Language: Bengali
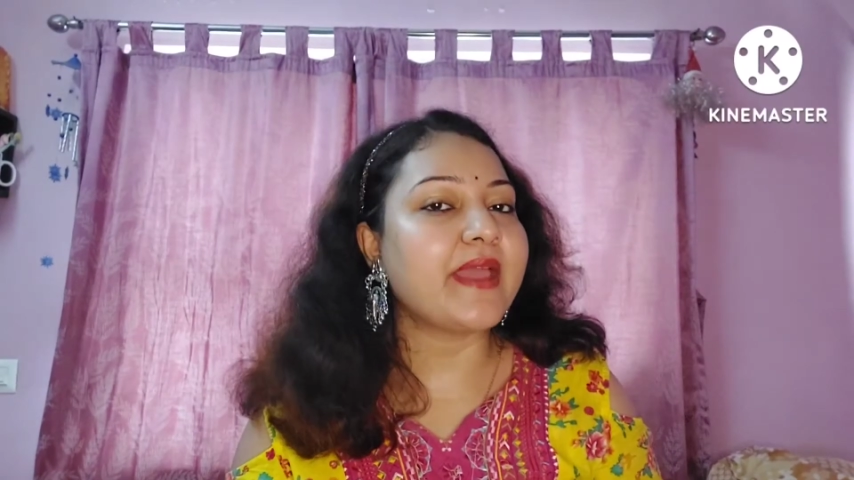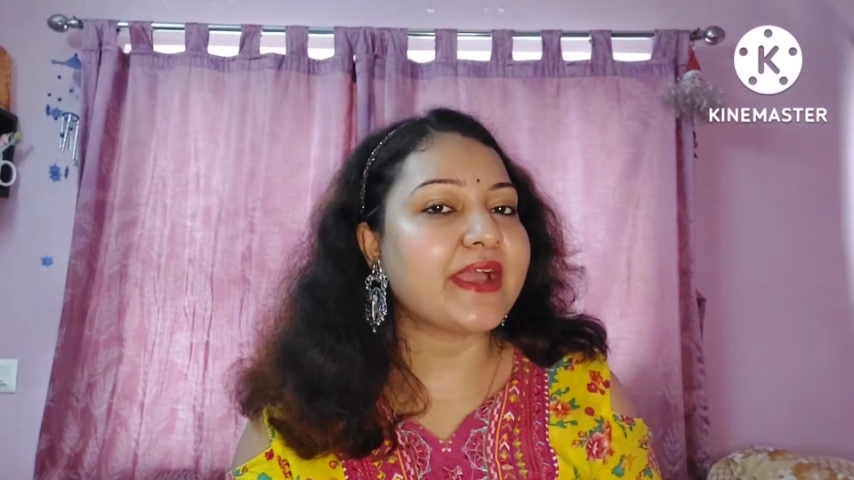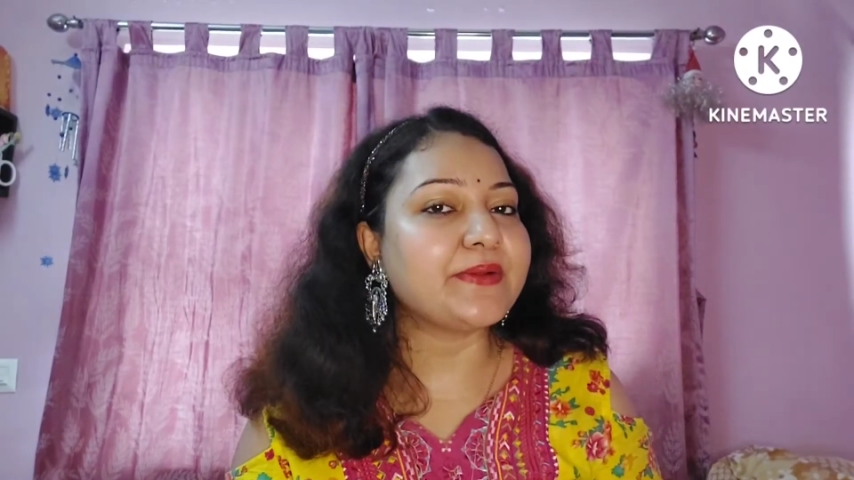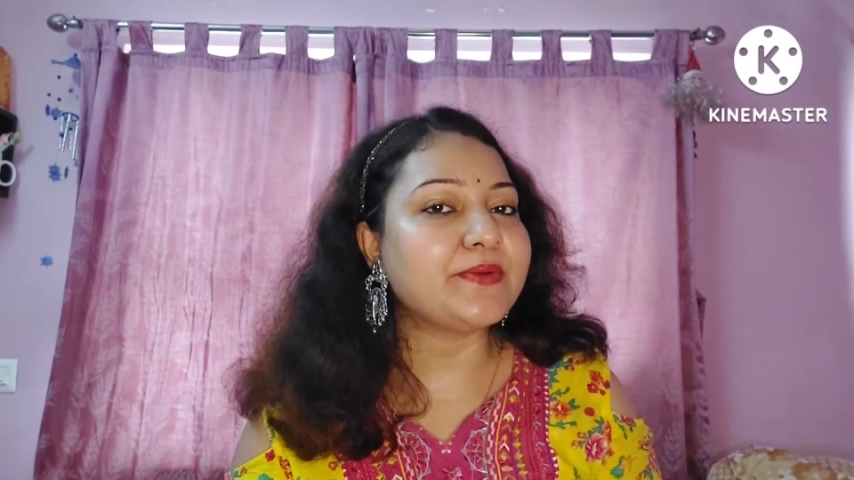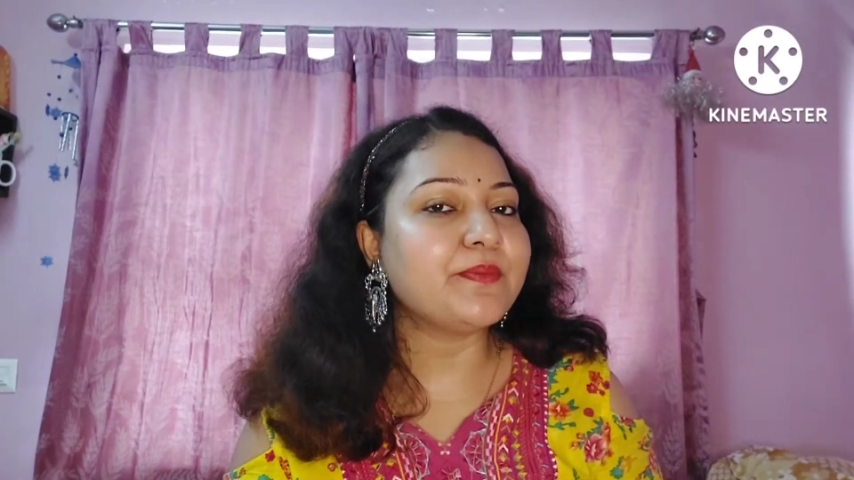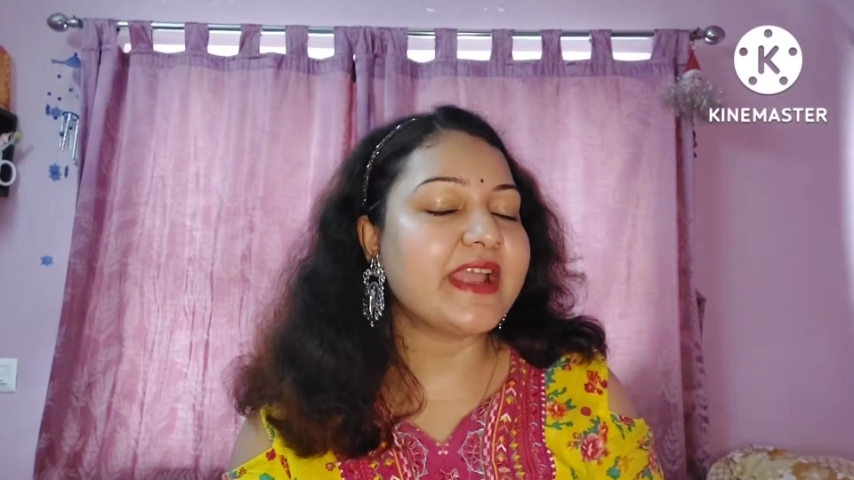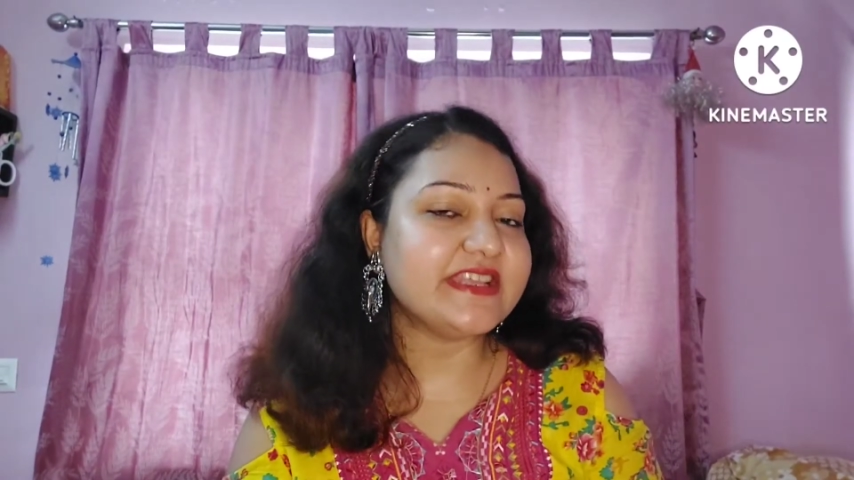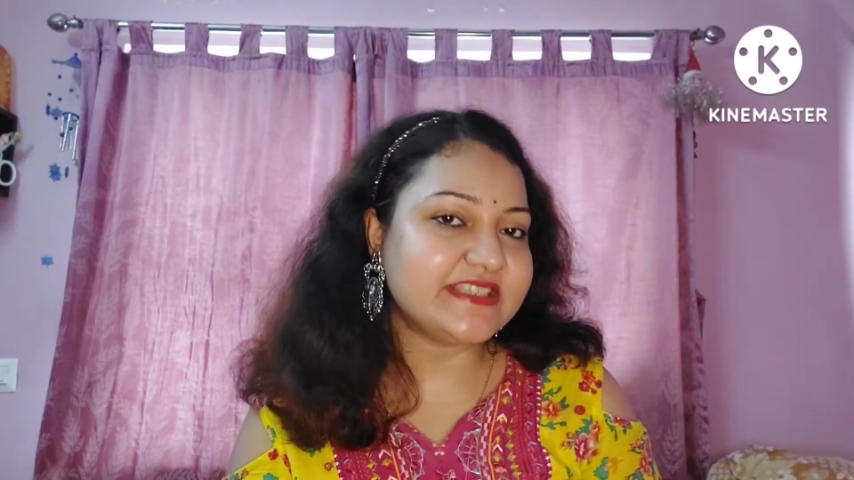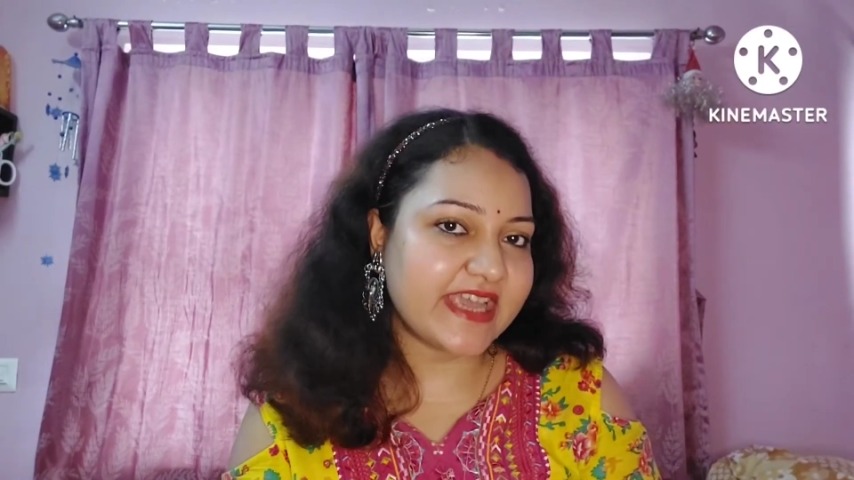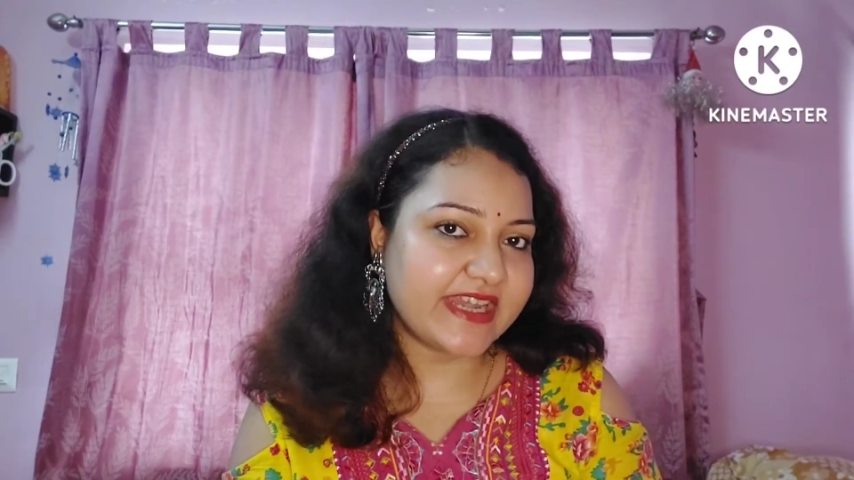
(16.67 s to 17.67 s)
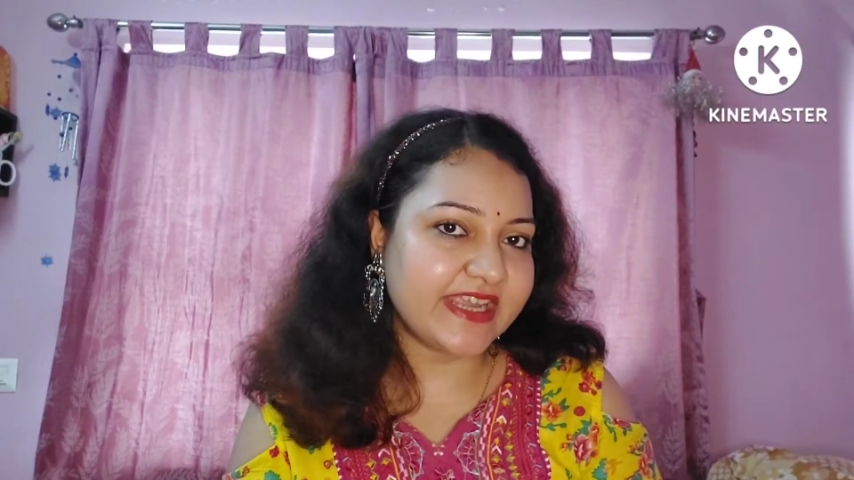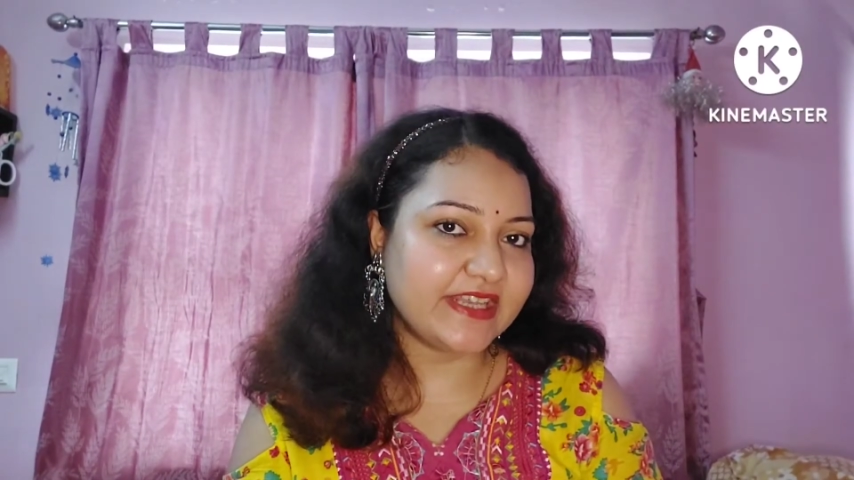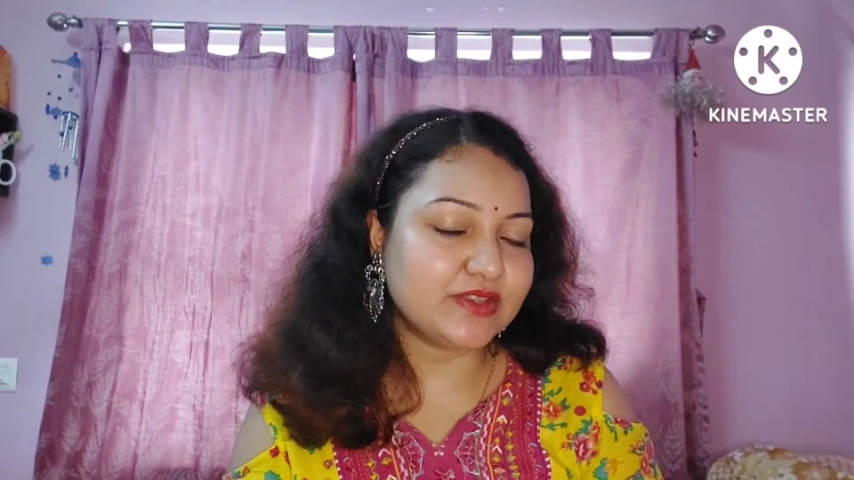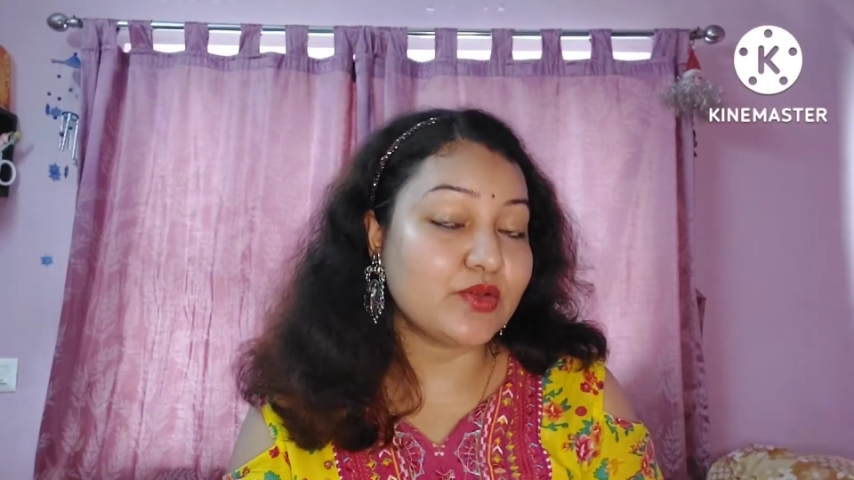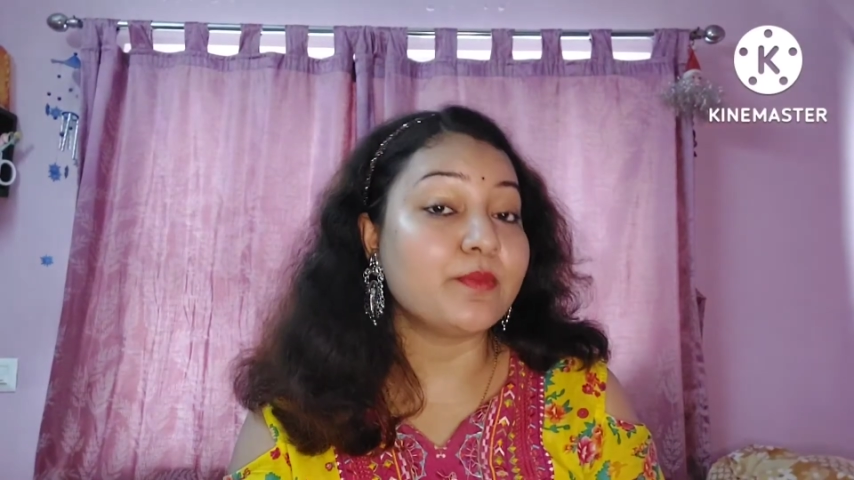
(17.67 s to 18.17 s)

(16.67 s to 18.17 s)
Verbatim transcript: ব্যাক টু মাই চ্যানেল